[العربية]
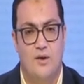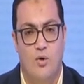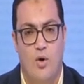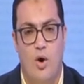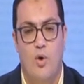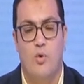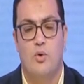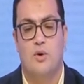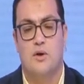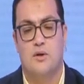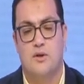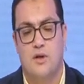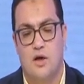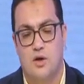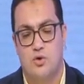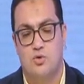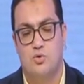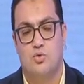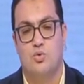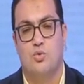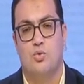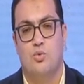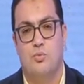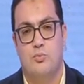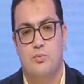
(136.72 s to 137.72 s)
او
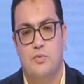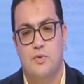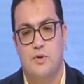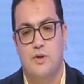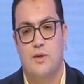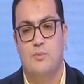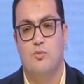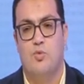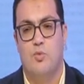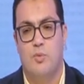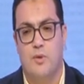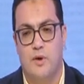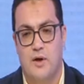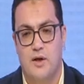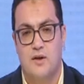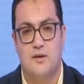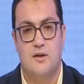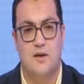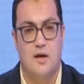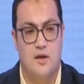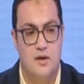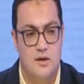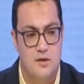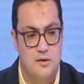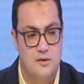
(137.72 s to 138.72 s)
ادارته
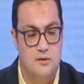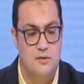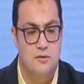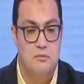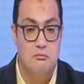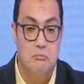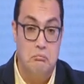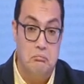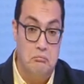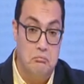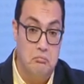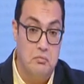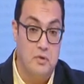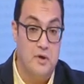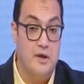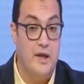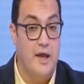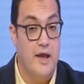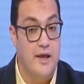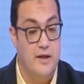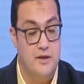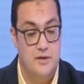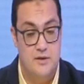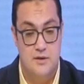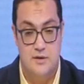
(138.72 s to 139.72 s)
للمباريات غلط
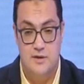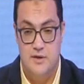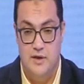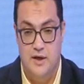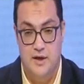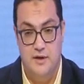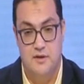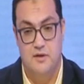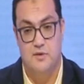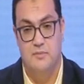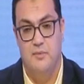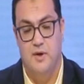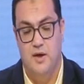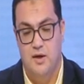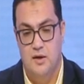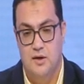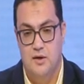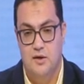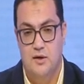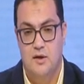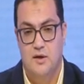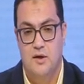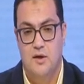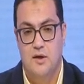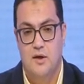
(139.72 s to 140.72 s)
جايز احتمال
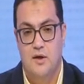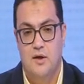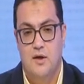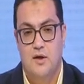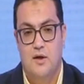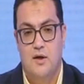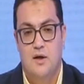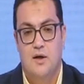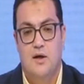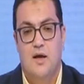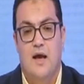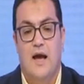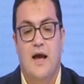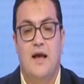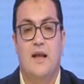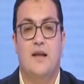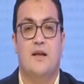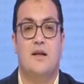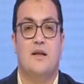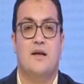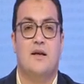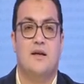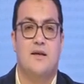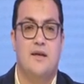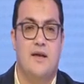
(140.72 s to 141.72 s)

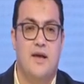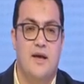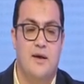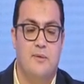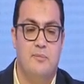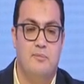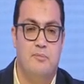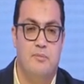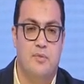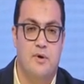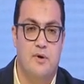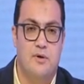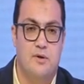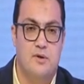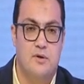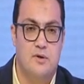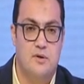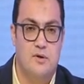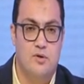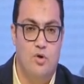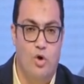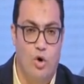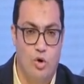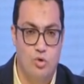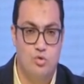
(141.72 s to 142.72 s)
هل غياب
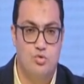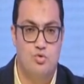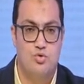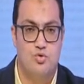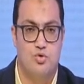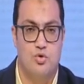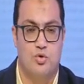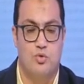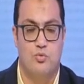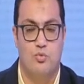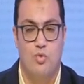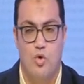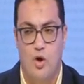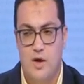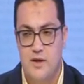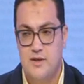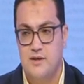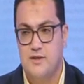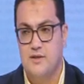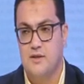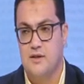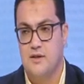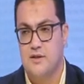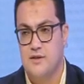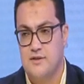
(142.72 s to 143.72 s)
عنصر
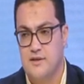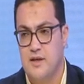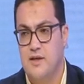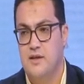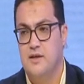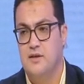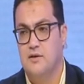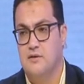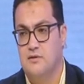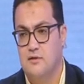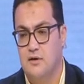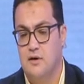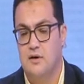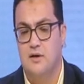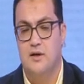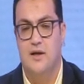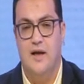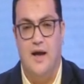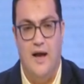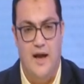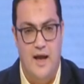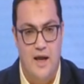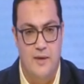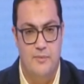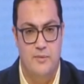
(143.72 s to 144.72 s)
مؤثر زي طارق
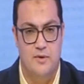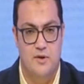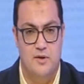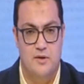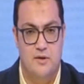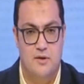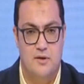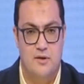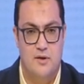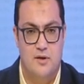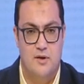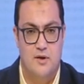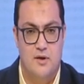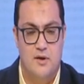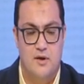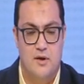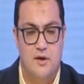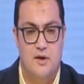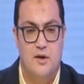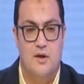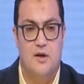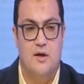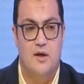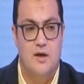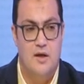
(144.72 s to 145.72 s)
حامد
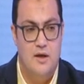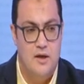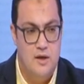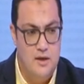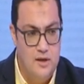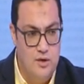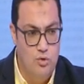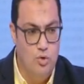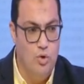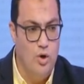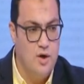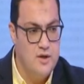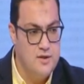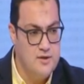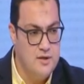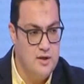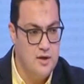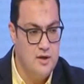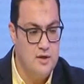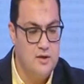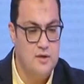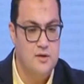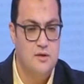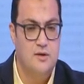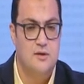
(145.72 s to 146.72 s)
له
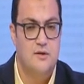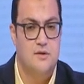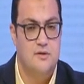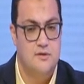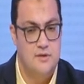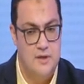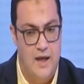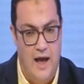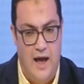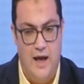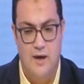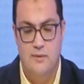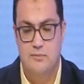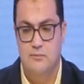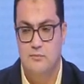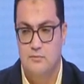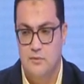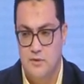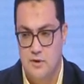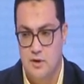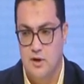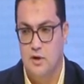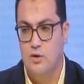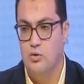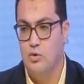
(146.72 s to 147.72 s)
اثر نعم
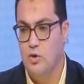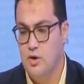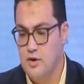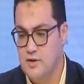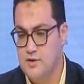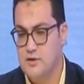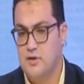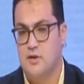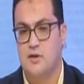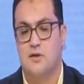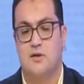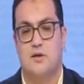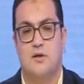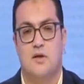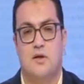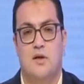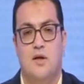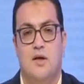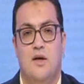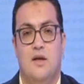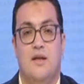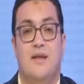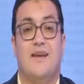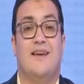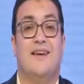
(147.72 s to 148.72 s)
له اثر
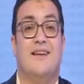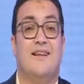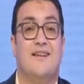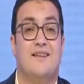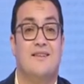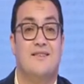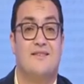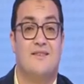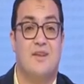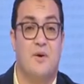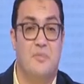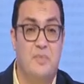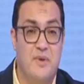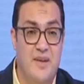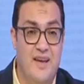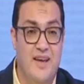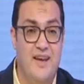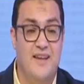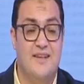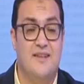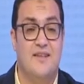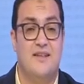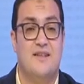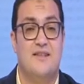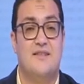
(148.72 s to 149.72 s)
لكن
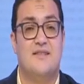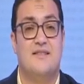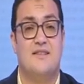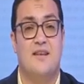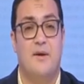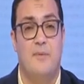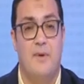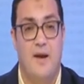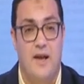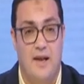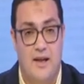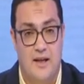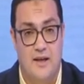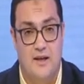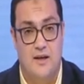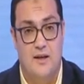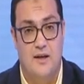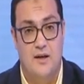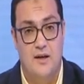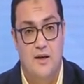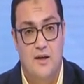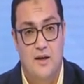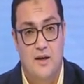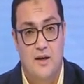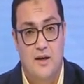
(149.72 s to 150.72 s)
الطبيعي ان
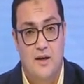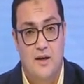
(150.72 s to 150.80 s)
الزمالك